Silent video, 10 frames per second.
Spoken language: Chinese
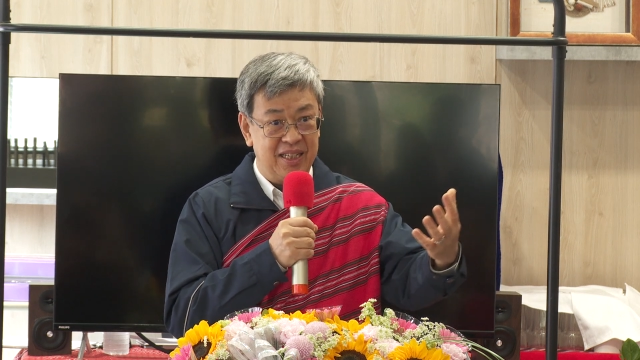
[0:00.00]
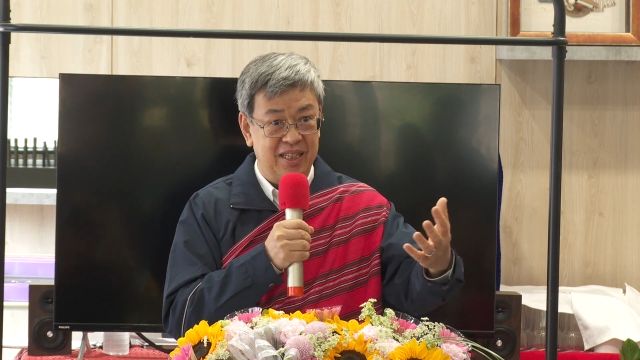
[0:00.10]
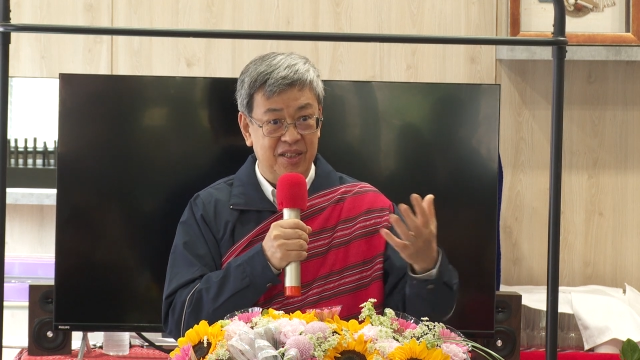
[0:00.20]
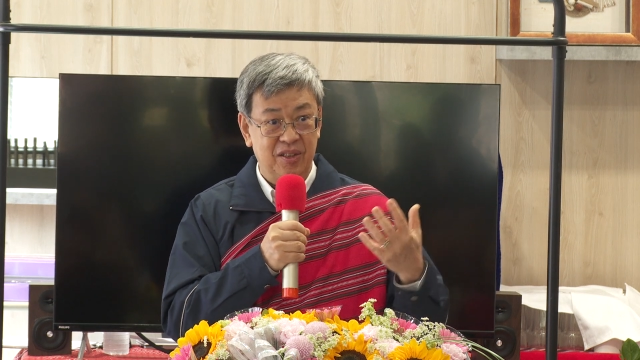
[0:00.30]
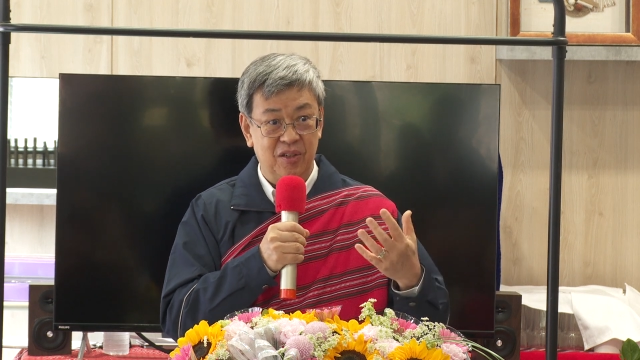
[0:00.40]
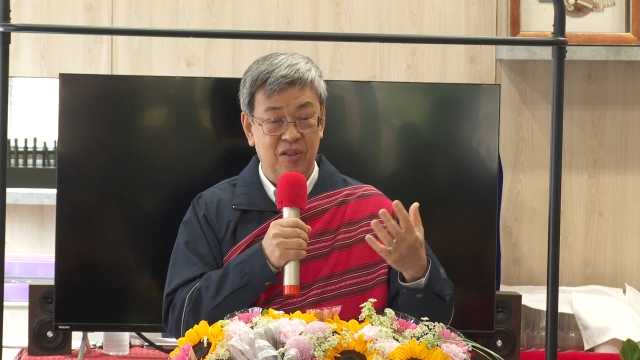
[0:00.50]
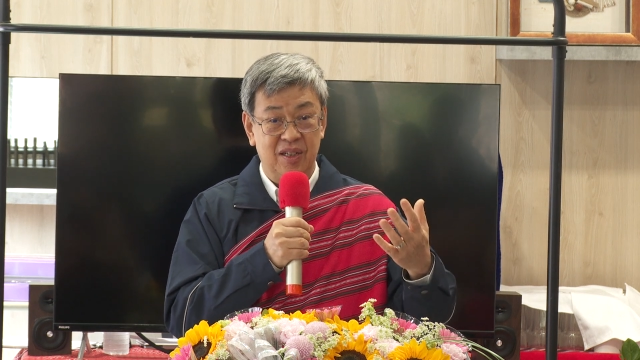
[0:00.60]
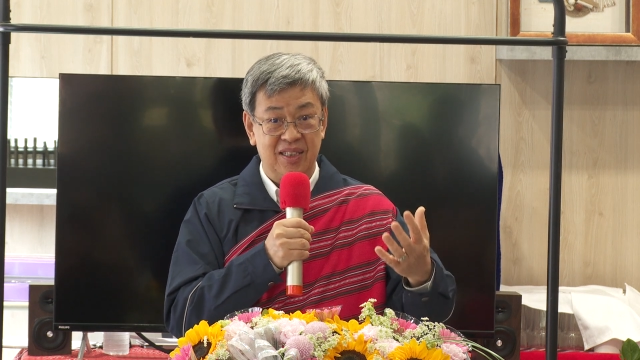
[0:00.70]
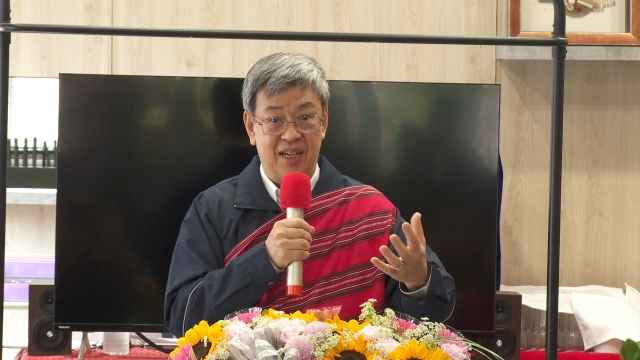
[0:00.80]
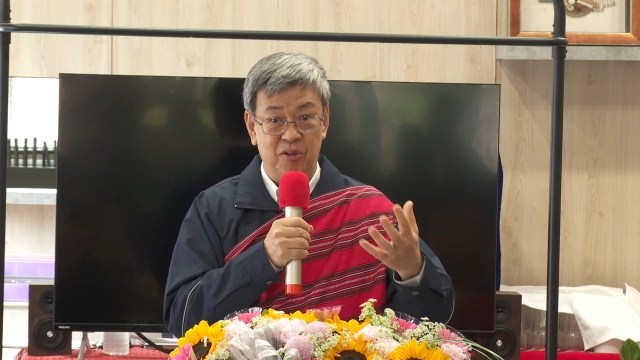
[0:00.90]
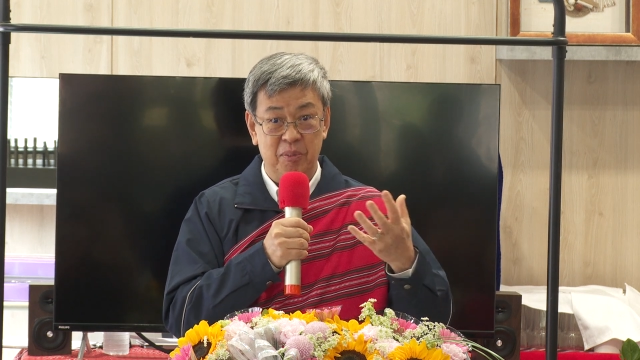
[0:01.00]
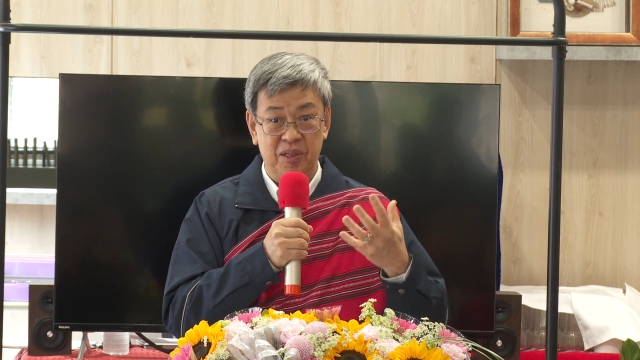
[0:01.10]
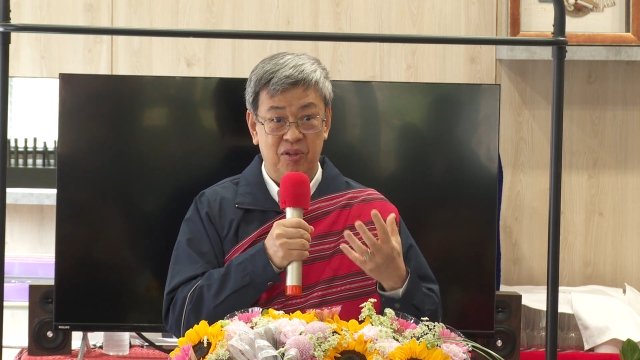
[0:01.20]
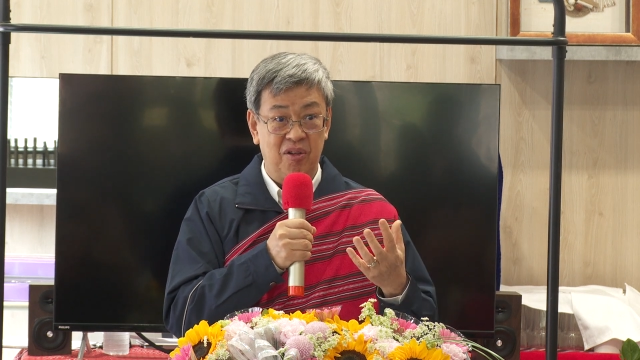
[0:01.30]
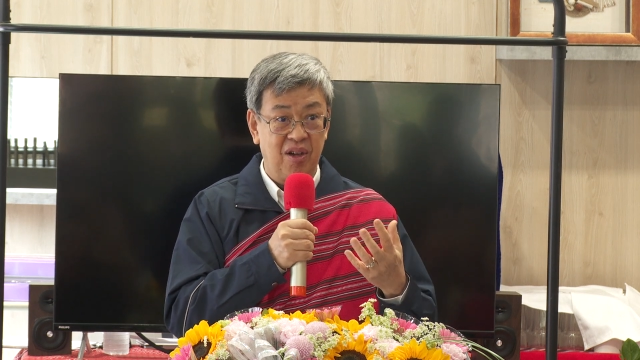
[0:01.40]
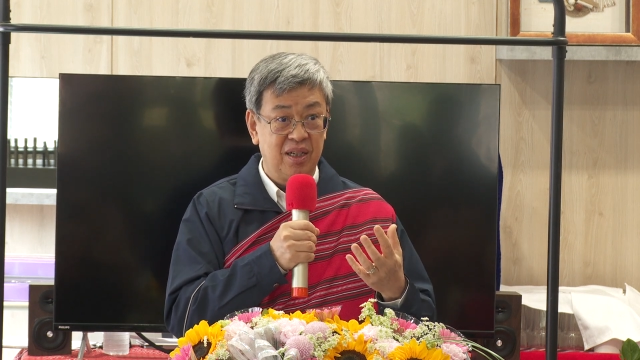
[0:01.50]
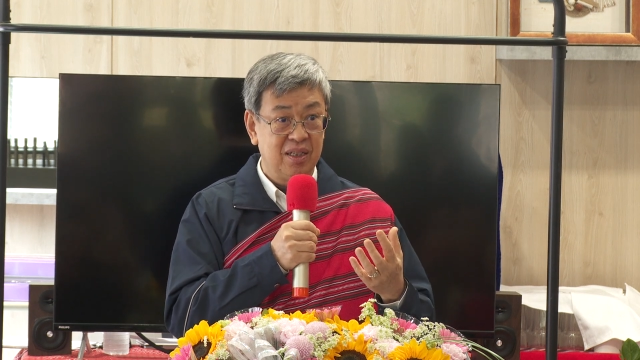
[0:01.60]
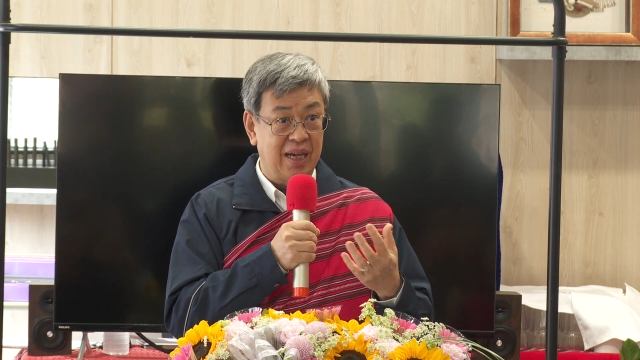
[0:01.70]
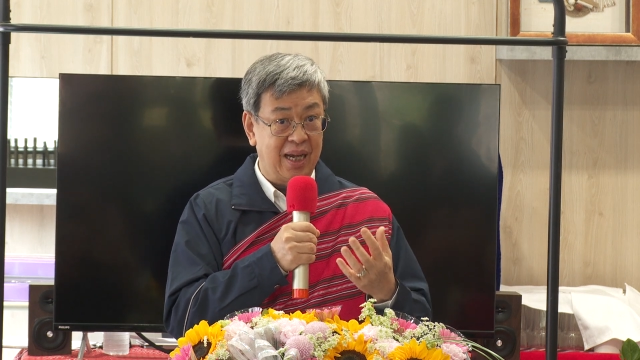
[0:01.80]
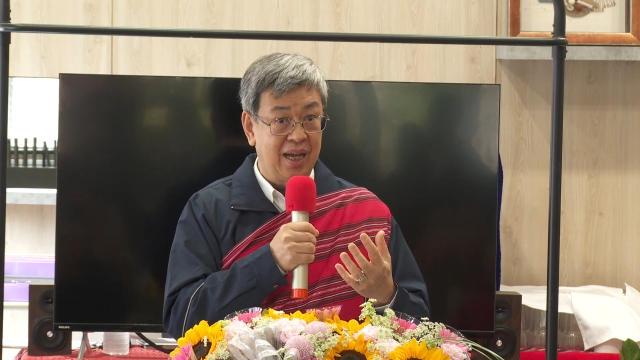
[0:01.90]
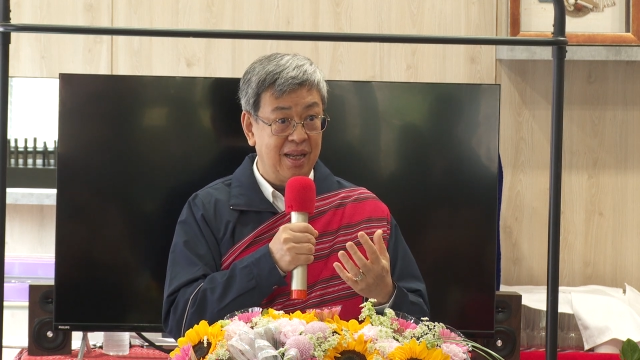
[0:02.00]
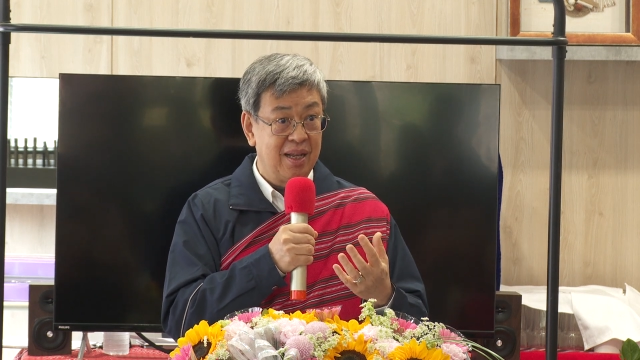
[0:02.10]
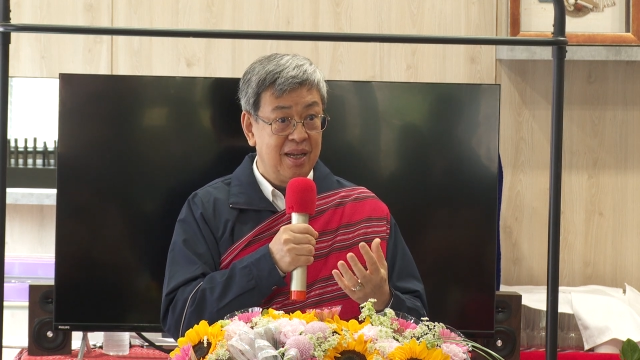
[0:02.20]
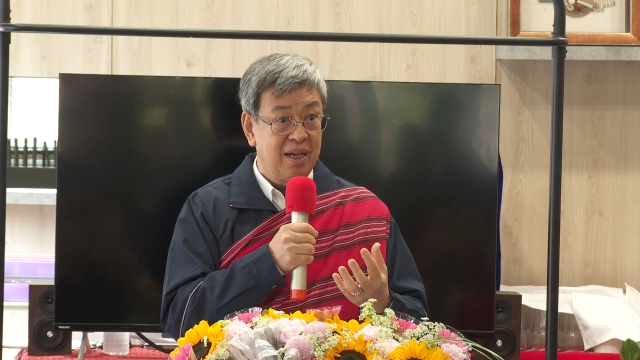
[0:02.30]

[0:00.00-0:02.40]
也能够让我们的观光客来看，